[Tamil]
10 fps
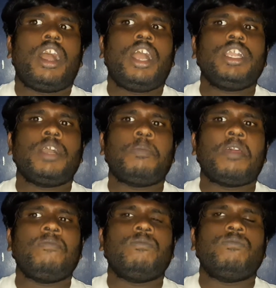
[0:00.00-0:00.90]

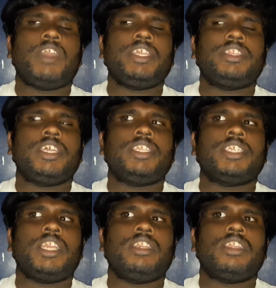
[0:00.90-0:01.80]
அதுக்கப்புறம்
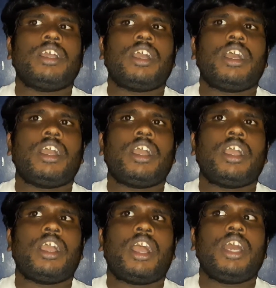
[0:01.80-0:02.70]
வயிற்றுச்சல்
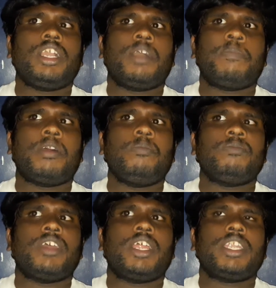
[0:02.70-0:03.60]
அதுக்கப்புறம்
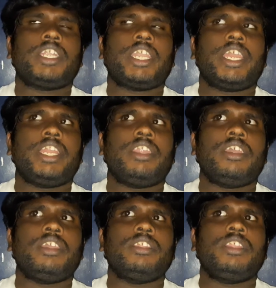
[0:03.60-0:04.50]
டயர்ட்
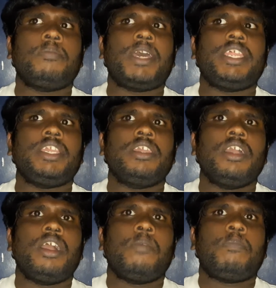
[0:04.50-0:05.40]
இந்த மாதிரி
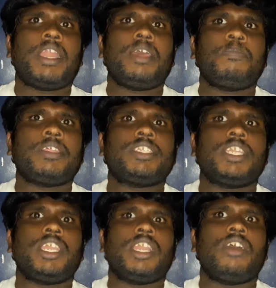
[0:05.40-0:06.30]
பல
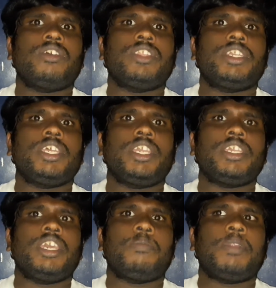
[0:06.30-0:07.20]
பிரச்சனைகளை வந்துட்டு
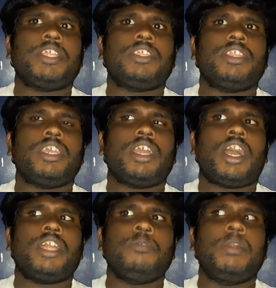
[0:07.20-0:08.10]
ஏற்படுத்துது
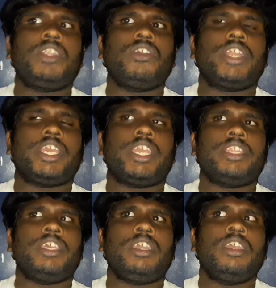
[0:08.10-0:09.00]
அது மட்டும் கிடையாது